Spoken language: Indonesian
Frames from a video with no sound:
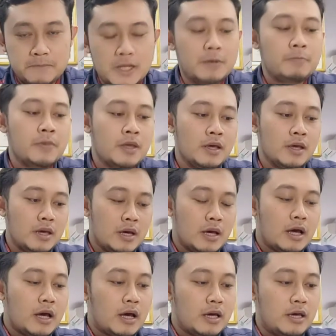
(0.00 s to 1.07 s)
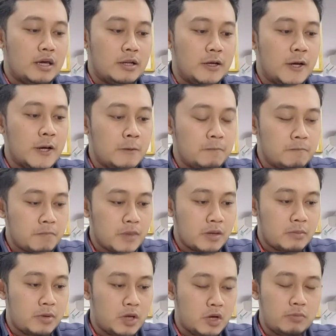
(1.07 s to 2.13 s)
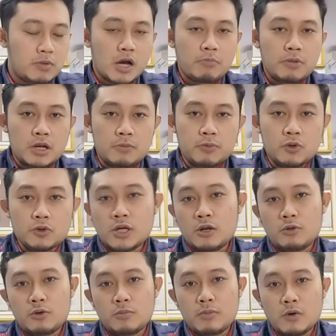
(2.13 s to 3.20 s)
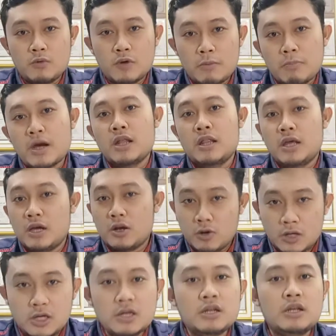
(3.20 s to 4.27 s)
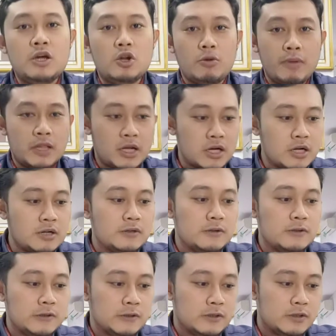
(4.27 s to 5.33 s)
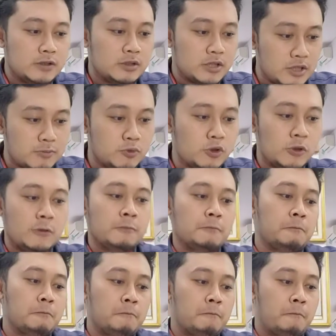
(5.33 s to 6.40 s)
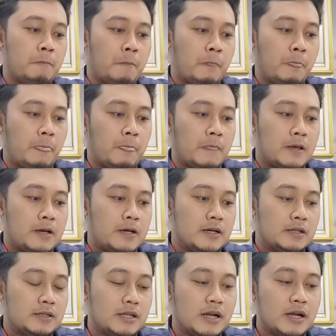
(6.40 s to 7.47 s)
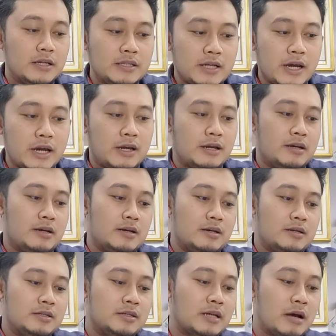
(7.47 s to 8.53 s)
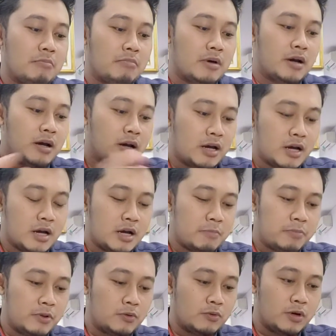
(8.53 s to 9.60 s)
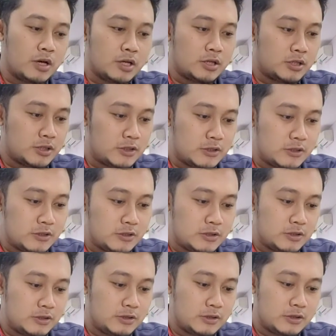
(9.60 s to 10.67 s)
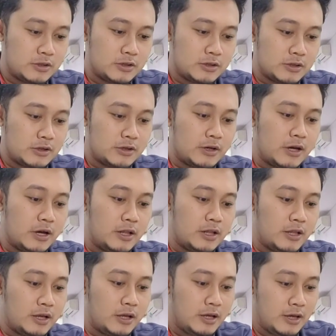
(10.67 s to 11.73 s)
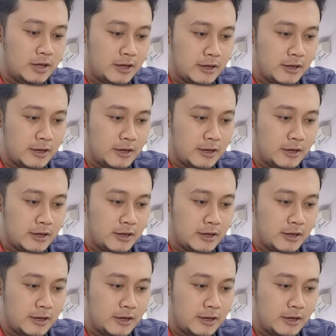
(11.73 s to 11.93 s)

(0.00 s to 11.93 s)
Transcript: nah akhirnya beliau mengambil keputusan untuk melakukan penggantian oli di kilometer tersebut setelah dicek sama petugas ganti